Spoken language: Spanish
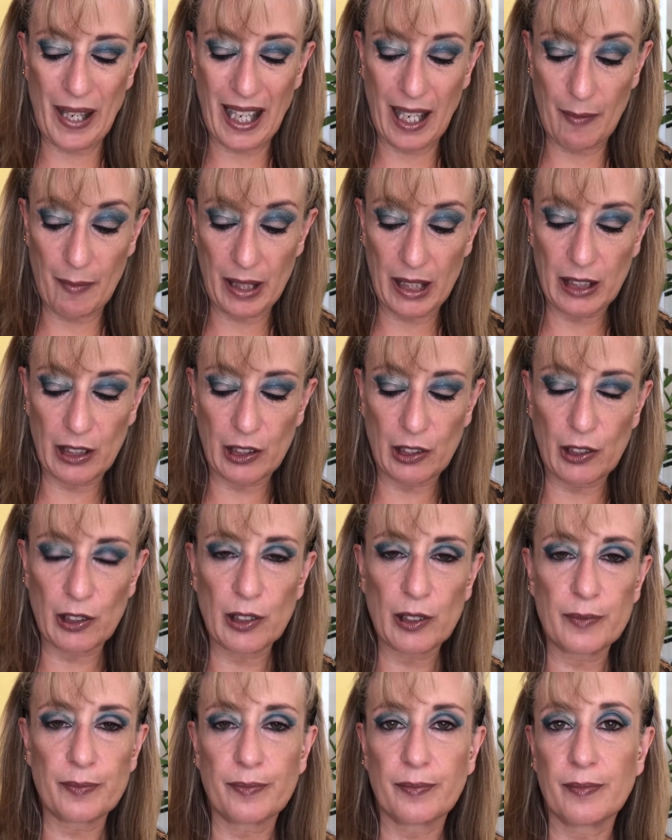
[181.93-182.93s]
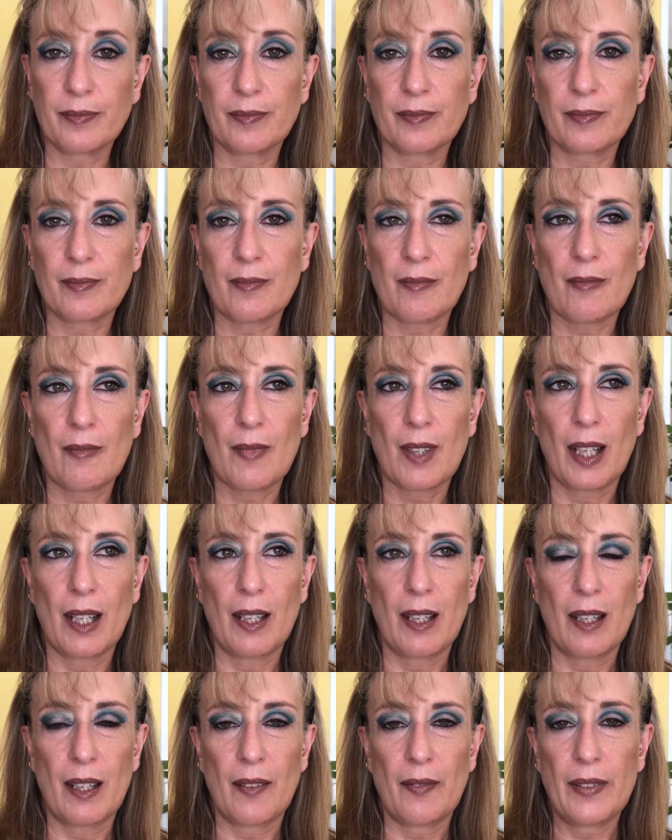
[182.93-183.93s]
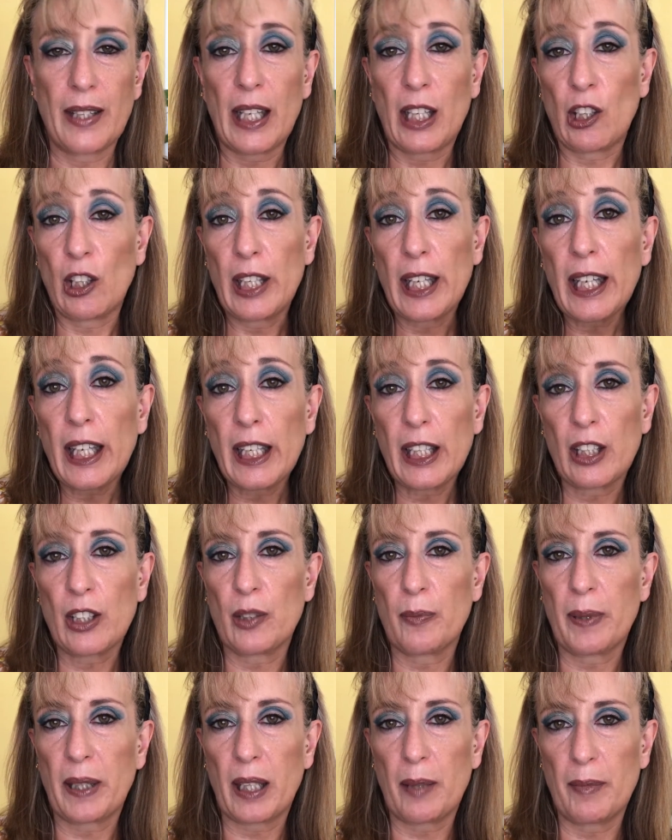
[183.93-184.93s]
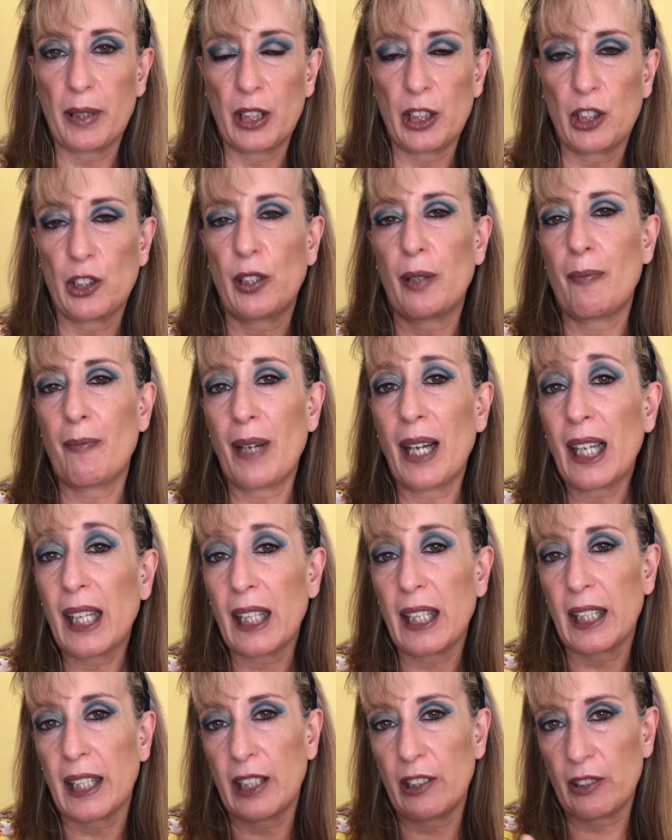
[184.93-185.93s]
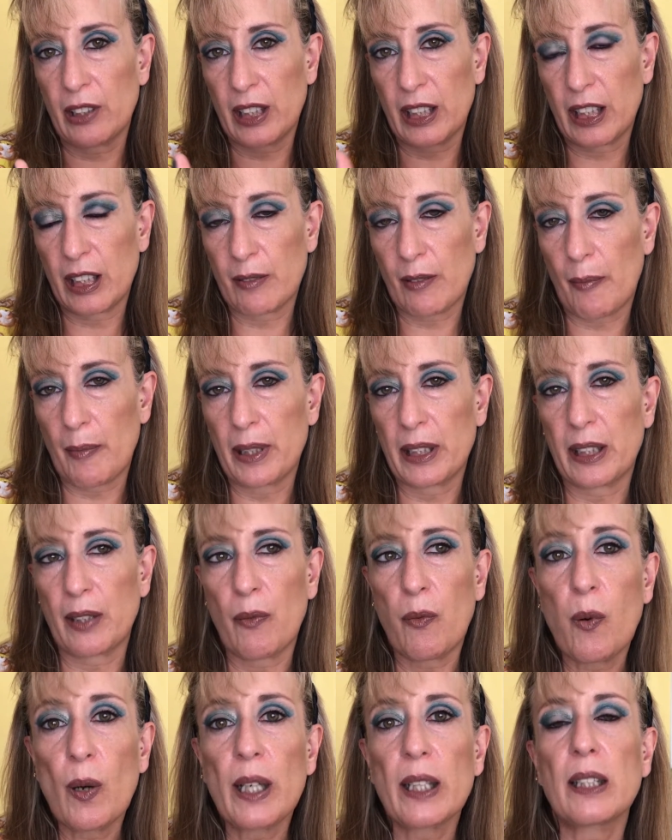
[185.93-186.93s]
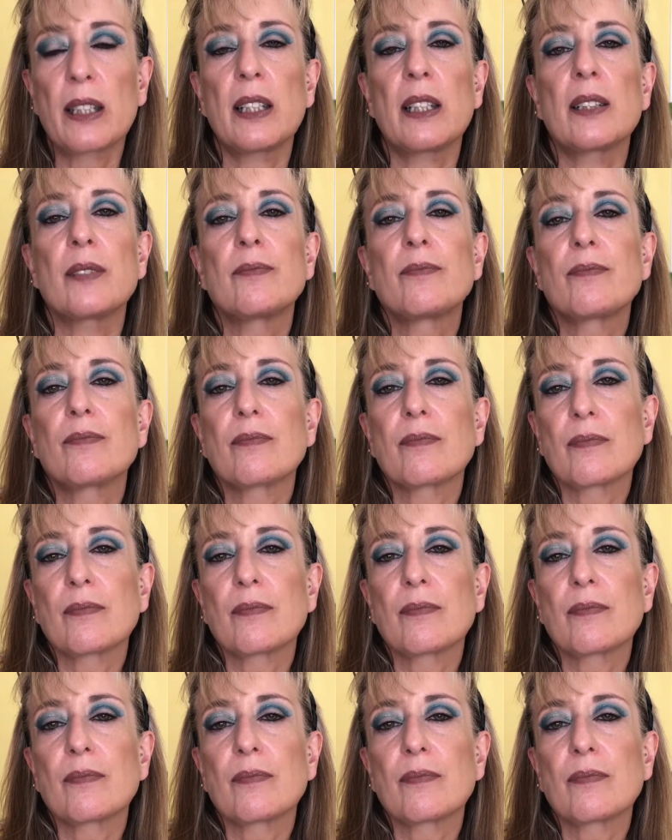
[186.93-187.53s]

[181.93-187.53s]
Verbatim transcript: pegamento mm, de colegio, pegamento en barra, que no es excesivamente fuerte.